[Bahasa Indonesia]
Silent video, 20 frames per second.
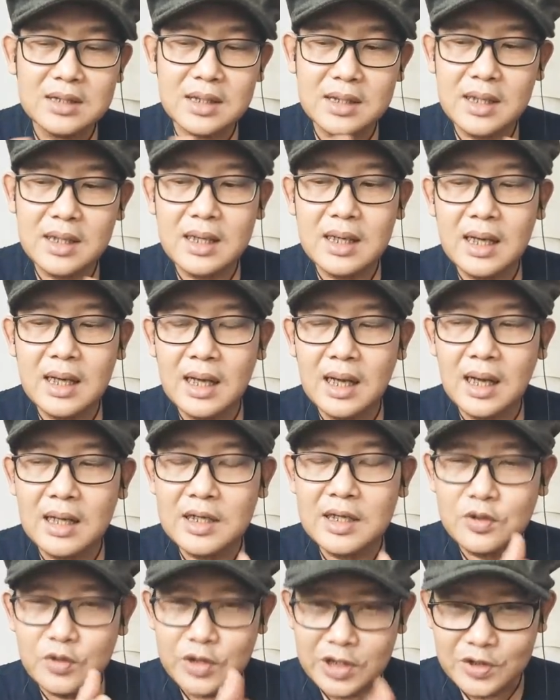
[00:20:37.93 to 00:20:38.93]
Jadi ada ada
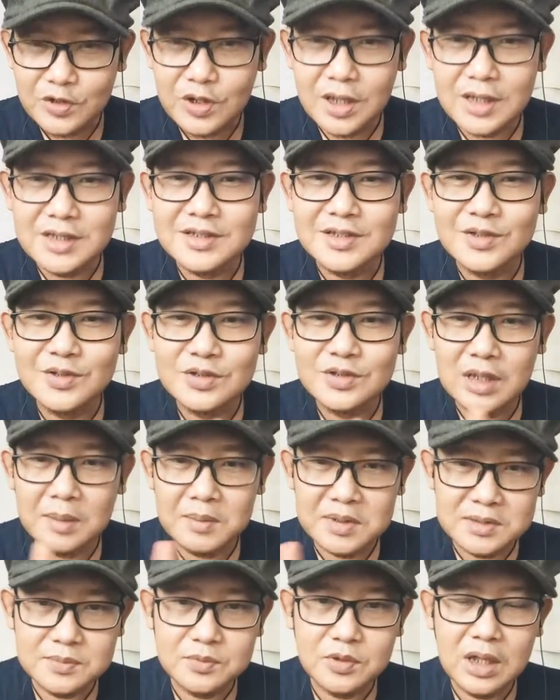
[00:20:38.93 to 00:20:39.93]
Uni juga di situ
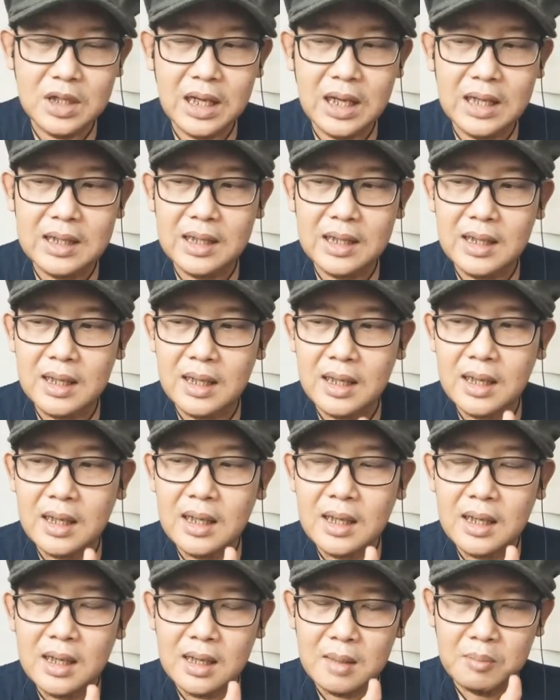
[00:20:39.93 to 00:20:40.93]
selama sebulan, ada
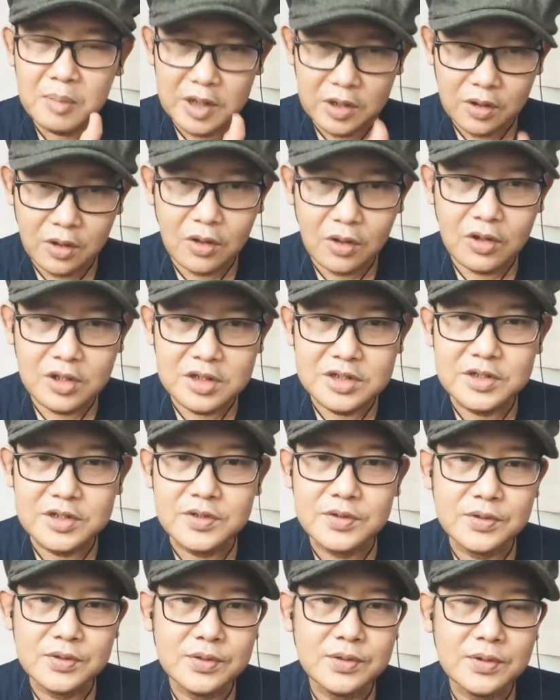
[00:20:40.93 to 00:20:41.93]
Beli Lolo di
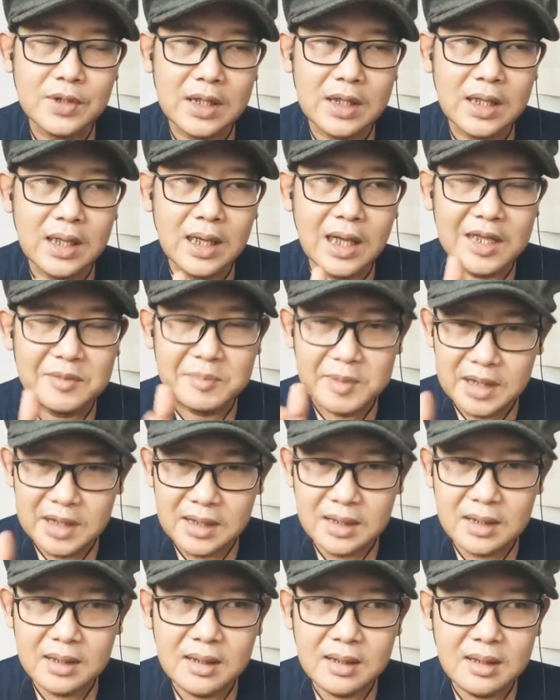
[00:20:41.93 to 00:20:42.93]
situ, ada
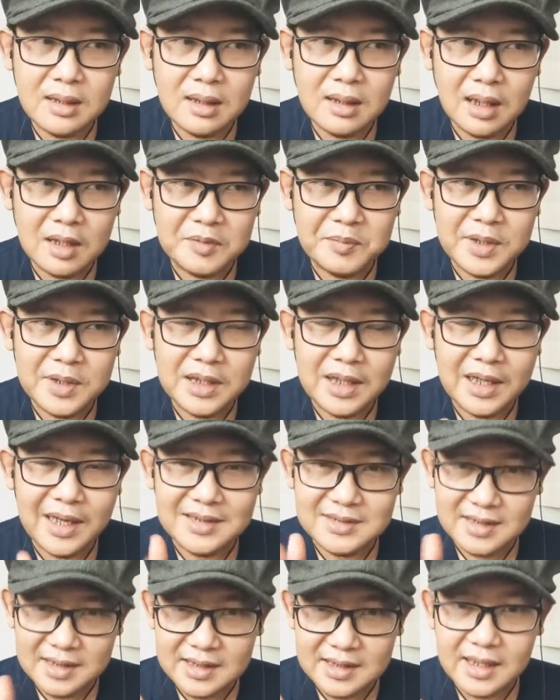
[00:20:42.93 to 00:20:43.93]
admin admin dari
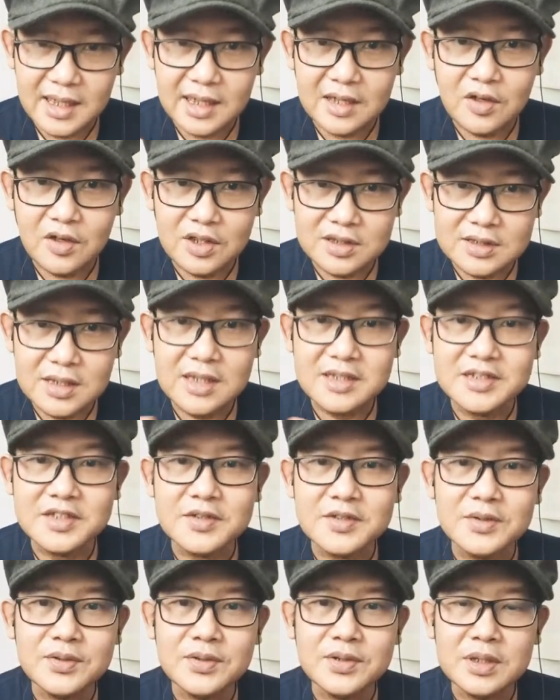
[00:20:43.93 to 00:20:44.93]
yang Care Indonesia di
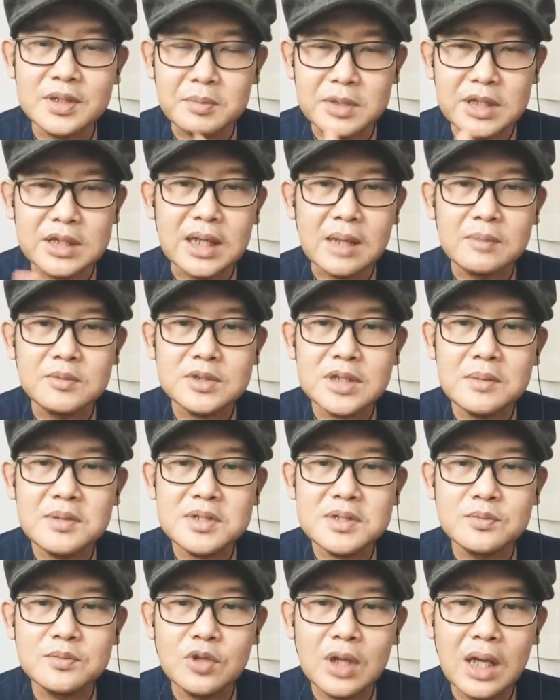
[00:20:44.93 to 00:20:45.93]
situ nemenin kamu selama
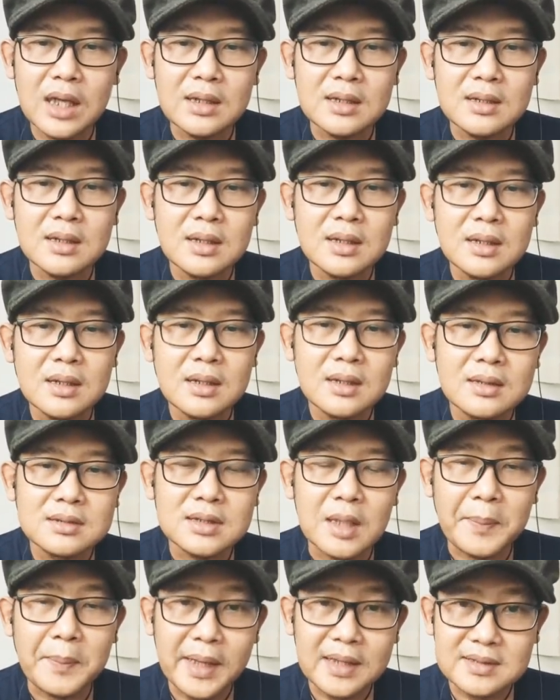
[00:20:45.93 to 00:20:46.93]
sebulan
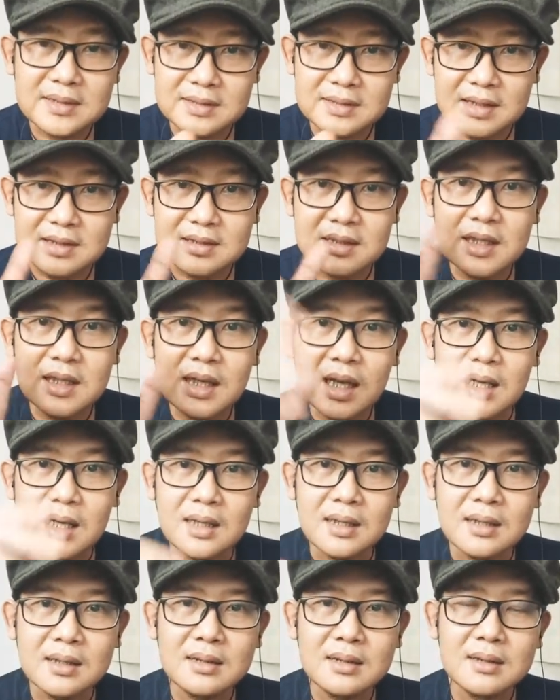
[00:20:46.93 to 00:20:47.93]
sampai sensasinya hilang.
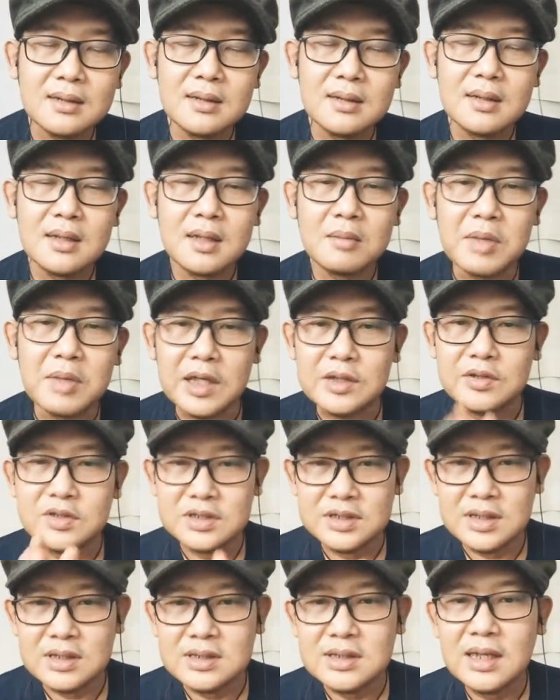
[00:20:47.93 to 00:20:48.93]
Begitu
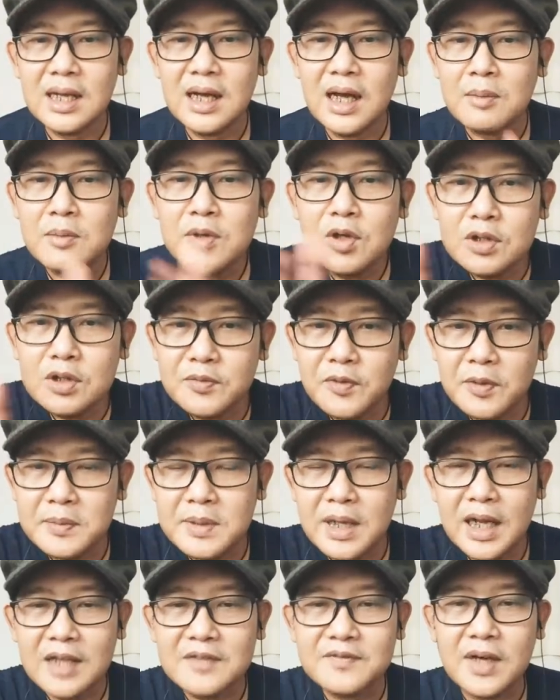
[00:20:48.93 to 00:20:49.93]
sensasi hilang, kamu ikut
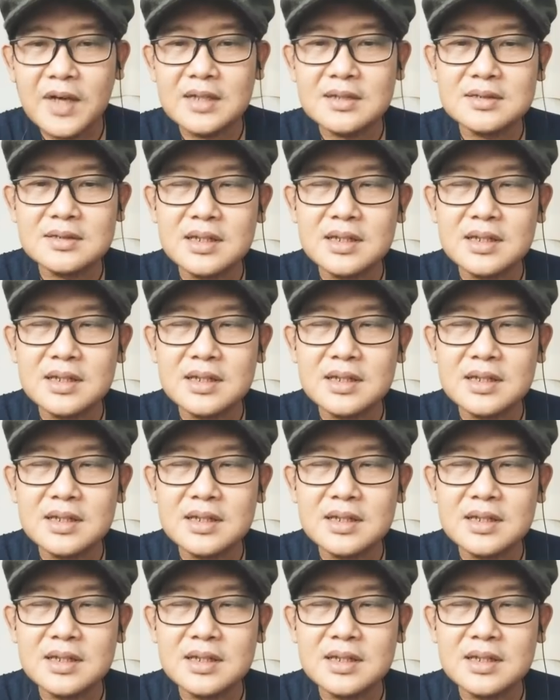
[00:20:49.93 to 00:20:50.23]
webinar advance.